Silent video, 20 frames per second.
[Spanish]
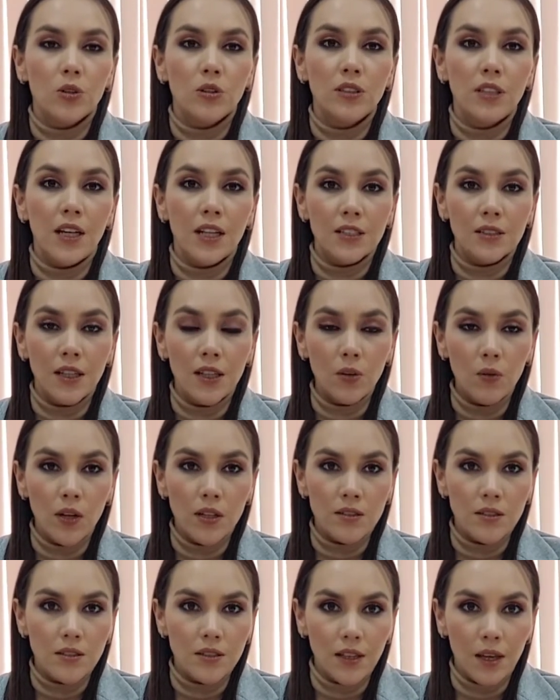Si las
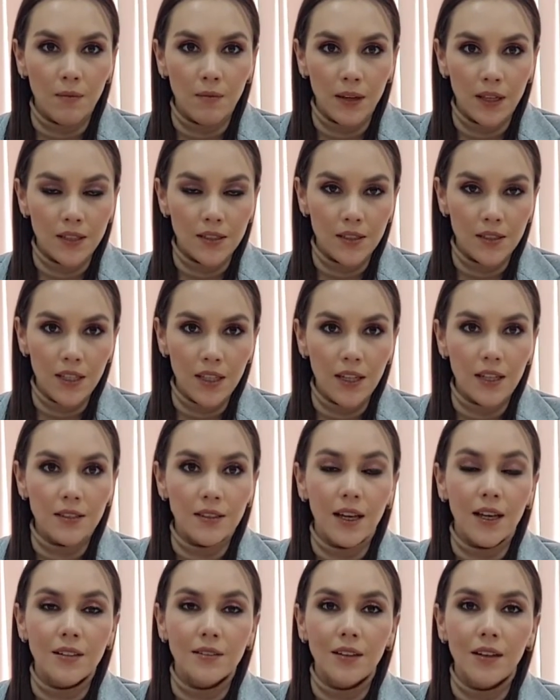cédulas están vencidas
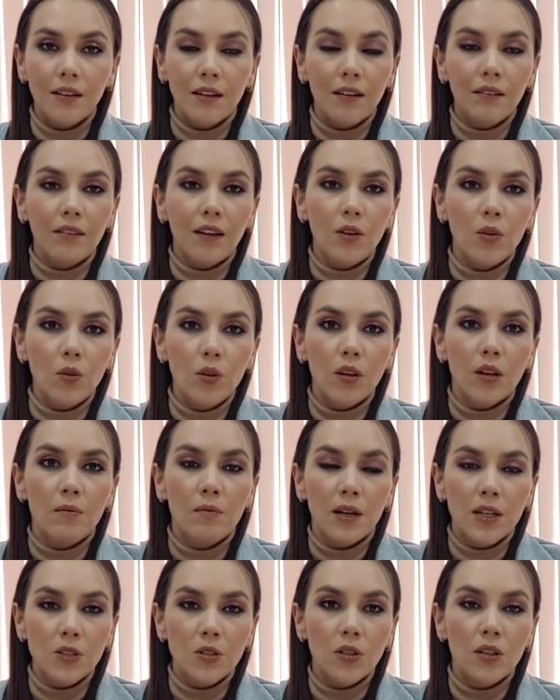hasta el 31 de
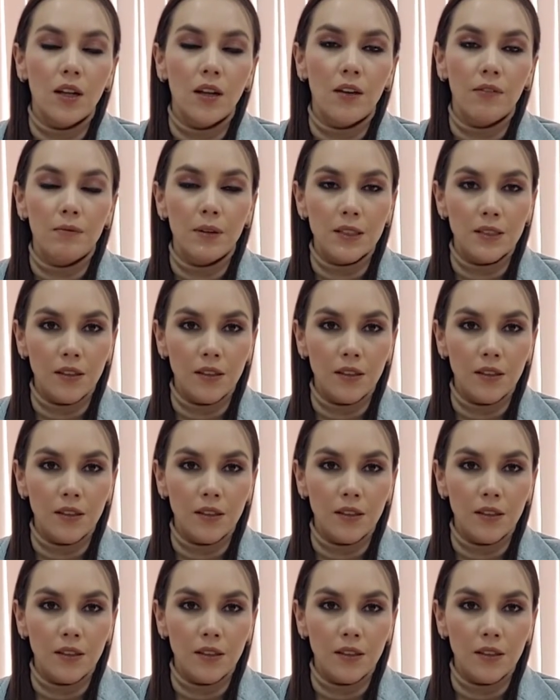marzo de del